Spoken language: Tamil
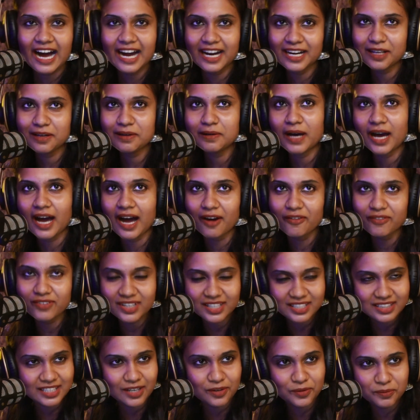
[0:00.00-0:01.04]
ஆனால்
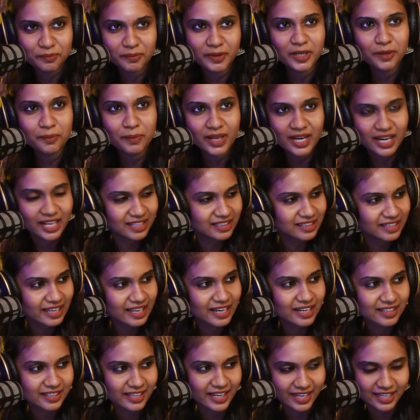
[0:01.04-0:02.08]
அவங்க தான் உண்மைக்குமே நான் இந்த
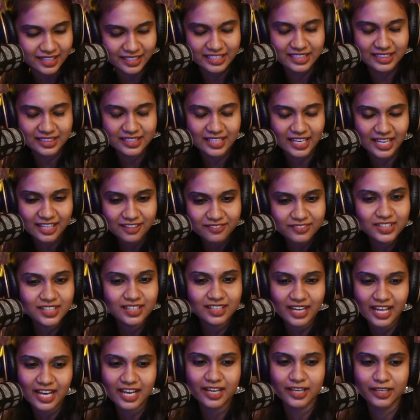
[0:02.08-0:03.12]
இந்த
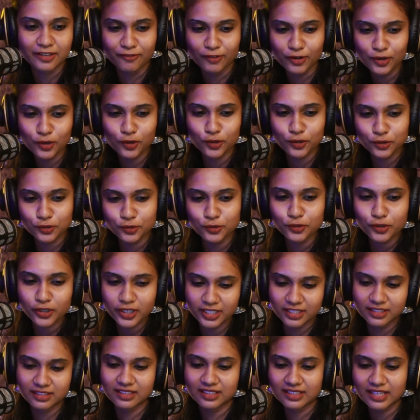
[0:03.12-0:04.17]
அளவுக்கு நான் இவ்வளோ
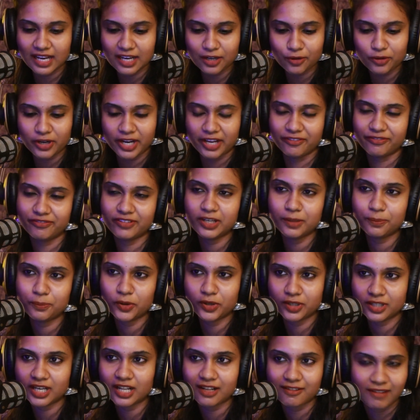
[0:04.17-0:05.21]
தூரம் இதுக்கான ஒரு எஃபர்ட்
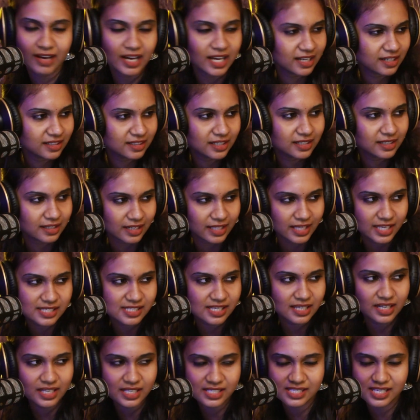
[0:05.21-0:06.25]
போட்டு நான் வாரத்துக்கு
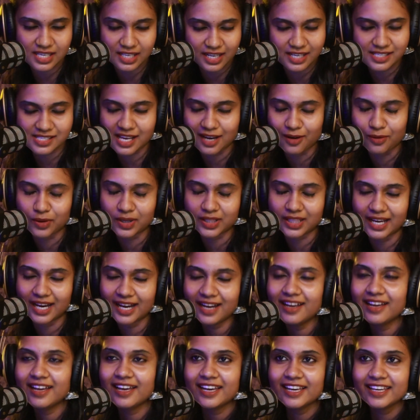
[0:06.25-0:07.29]
ரீசனே சீரியஸாக அவங்க
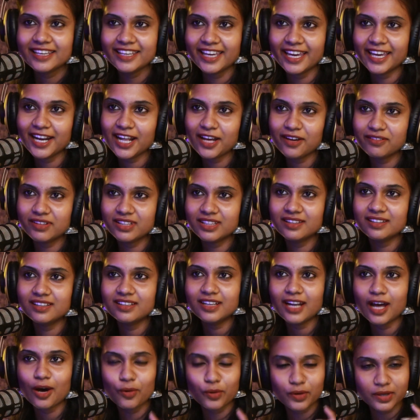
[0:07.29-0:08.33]
தான் ஏன்னா வந்து
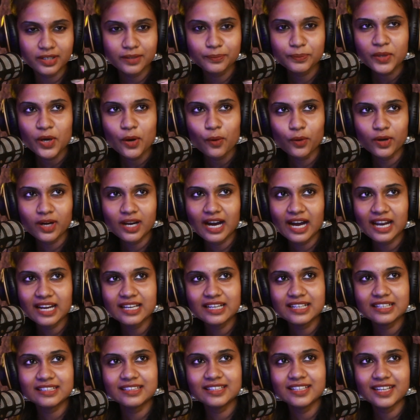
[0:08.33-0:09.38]
நான் ஒரு ஒரு
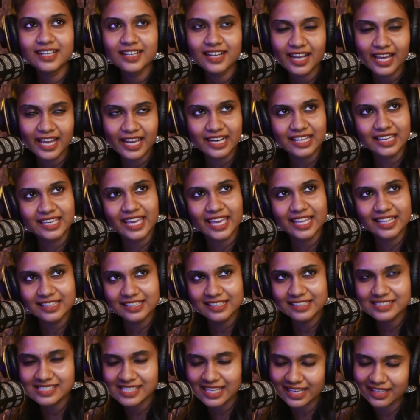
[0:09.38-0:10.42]
காலகட்டத்தில் நான் எனக்கு
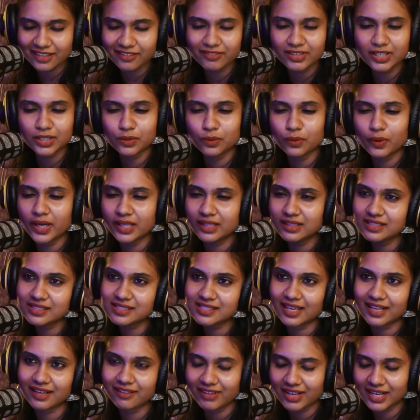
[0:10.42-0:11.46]
எது சரி வரும் எது
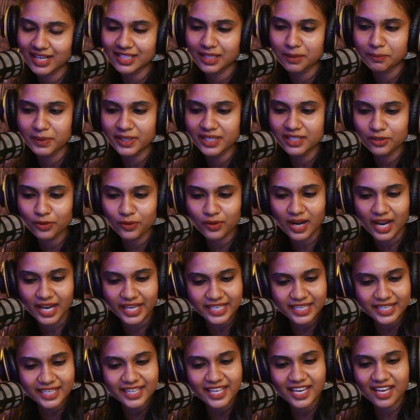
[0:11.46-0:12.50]
சரி வராது அப்படின்ற ஒரு
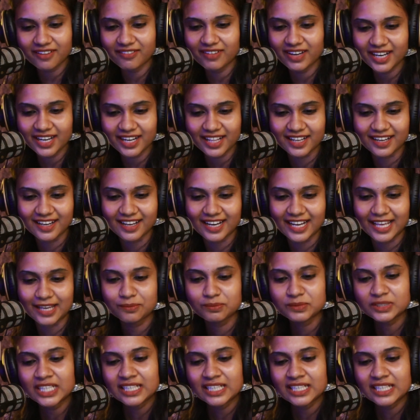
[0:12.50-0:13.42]
ஐடியாவிலே நான் இருக்கலை